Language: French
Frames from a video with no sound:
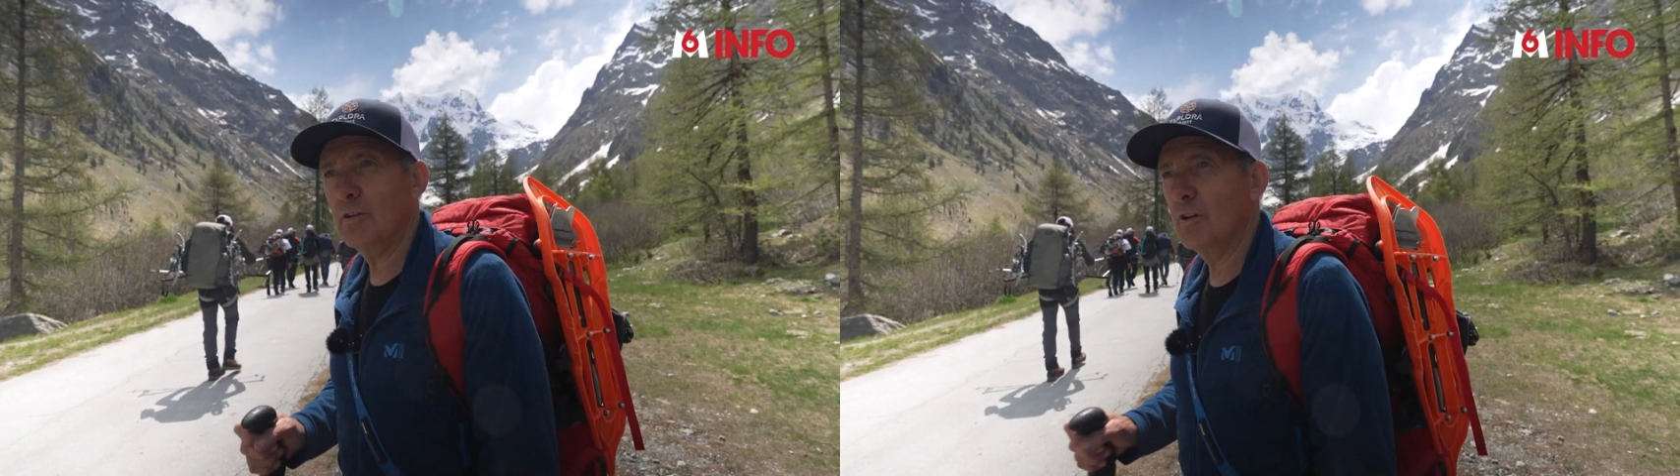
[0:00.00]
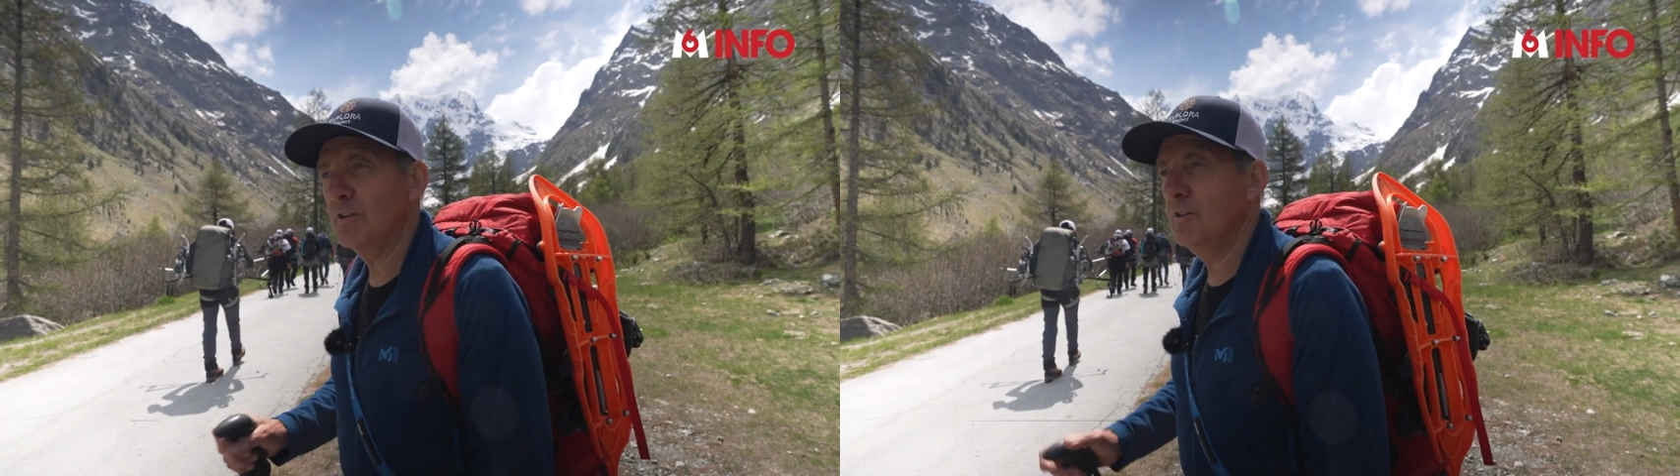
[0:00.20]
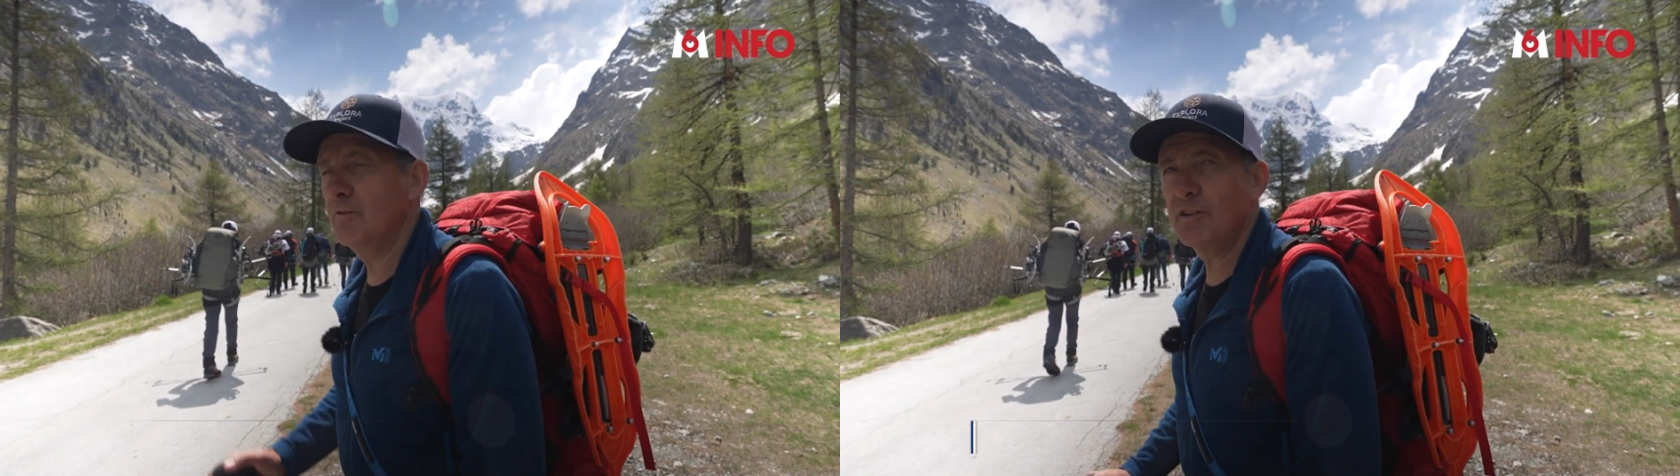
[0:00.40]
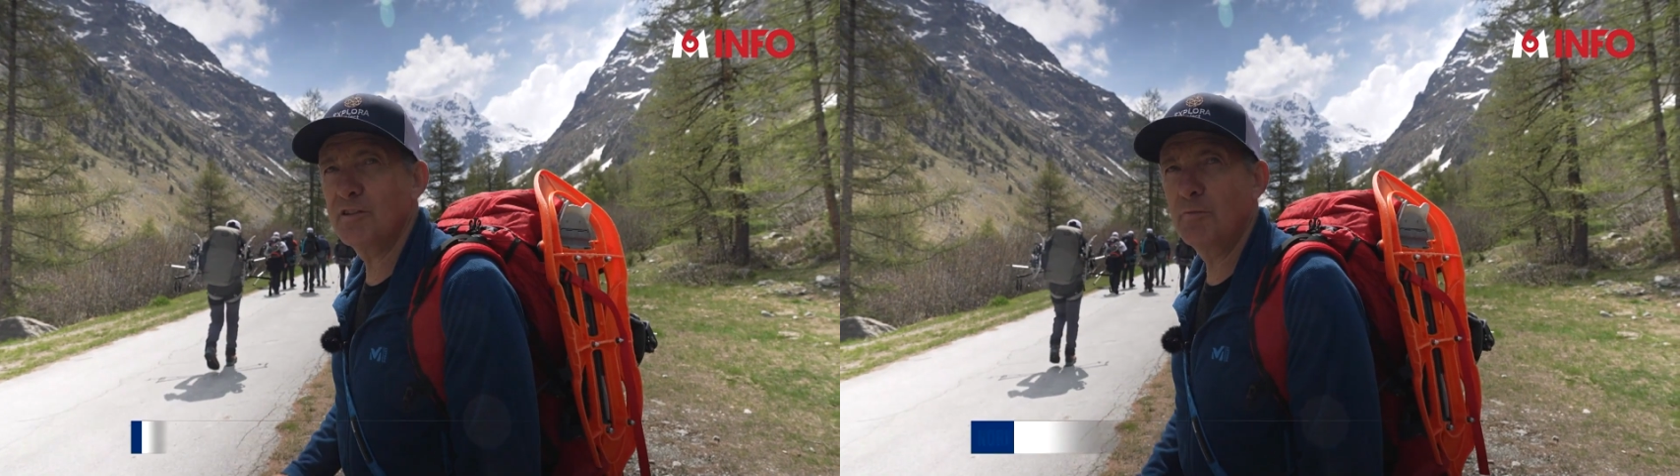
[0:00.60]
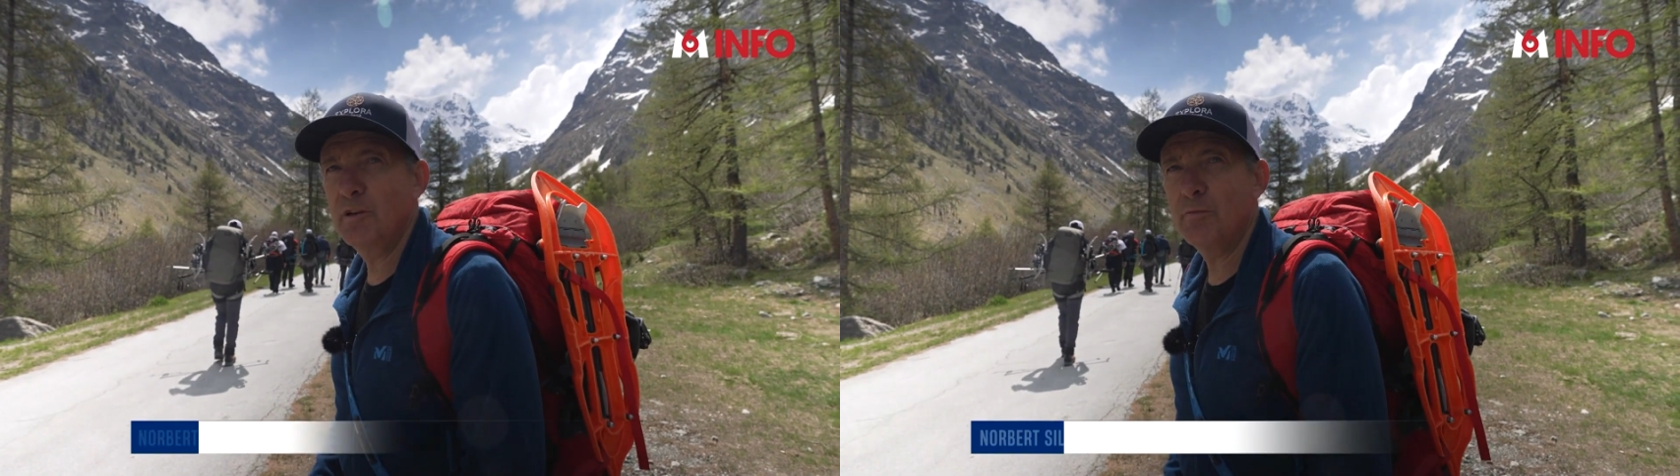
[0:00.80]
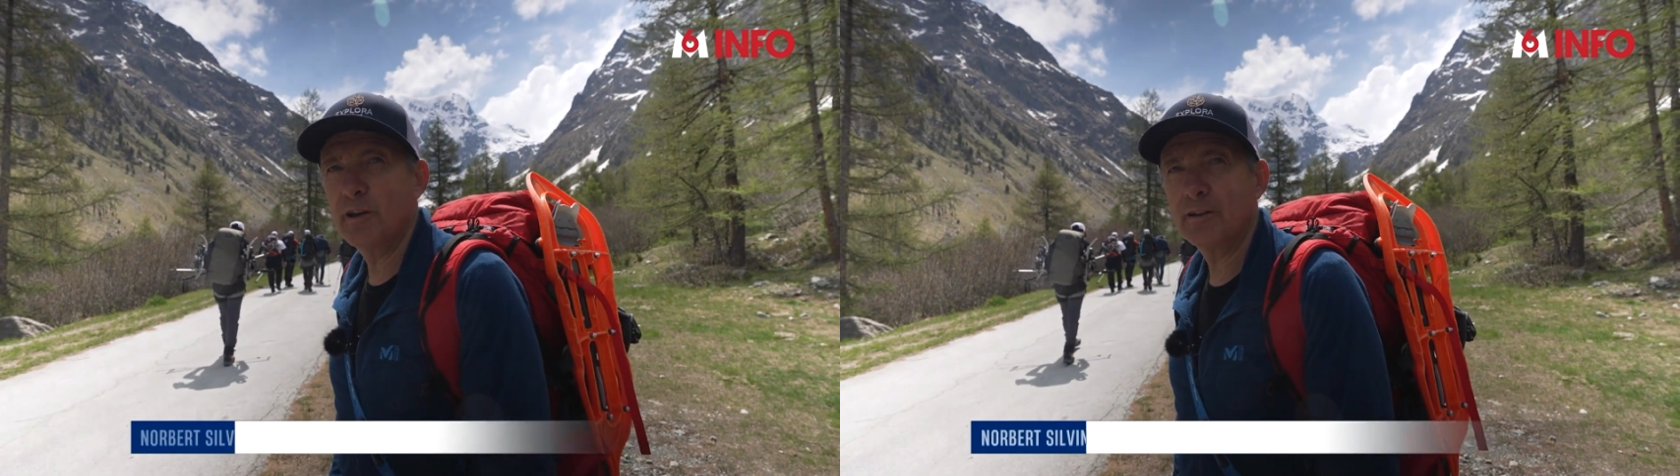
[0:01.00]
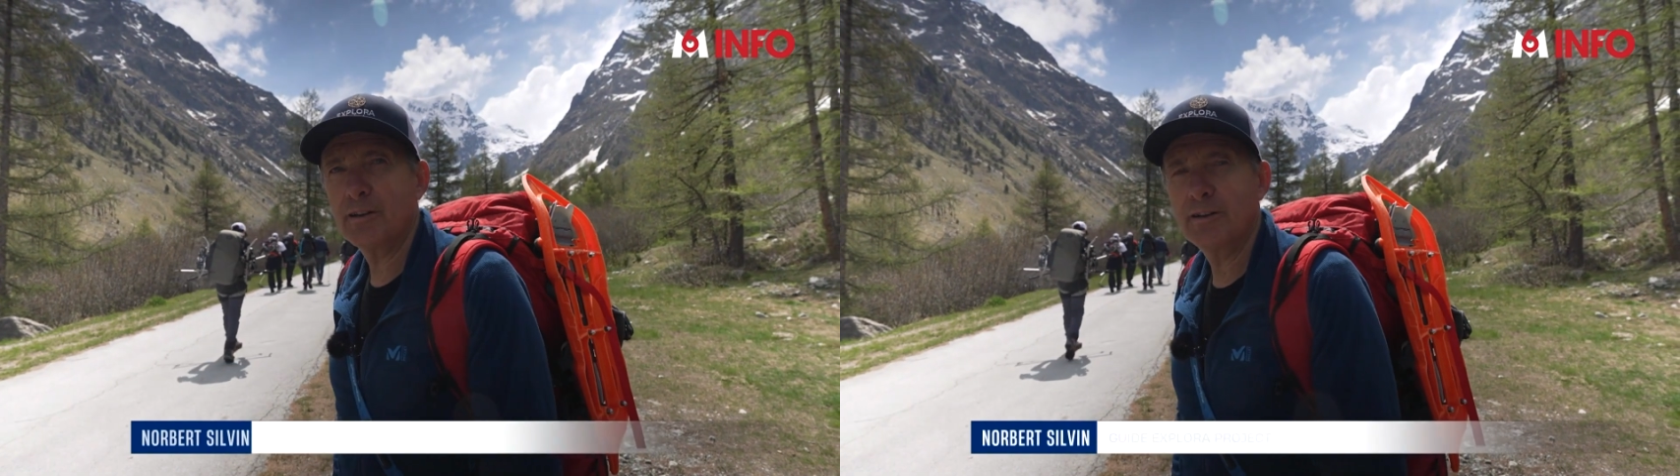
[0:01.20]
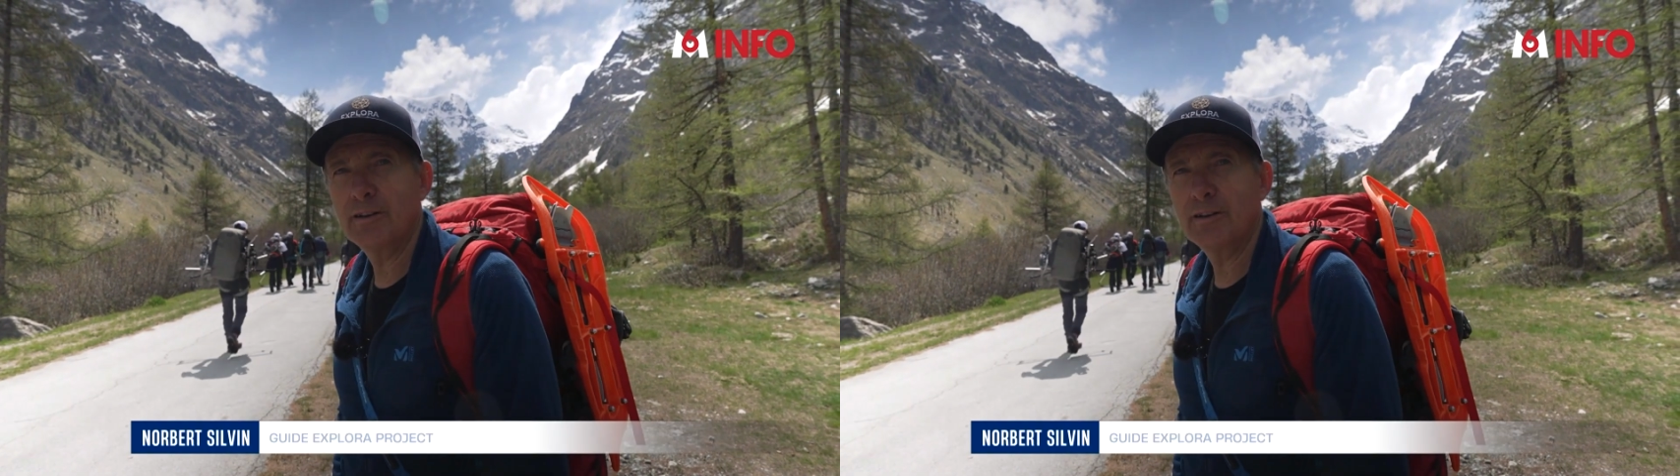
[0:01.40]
En dénivelé, c'est 1000 mètres.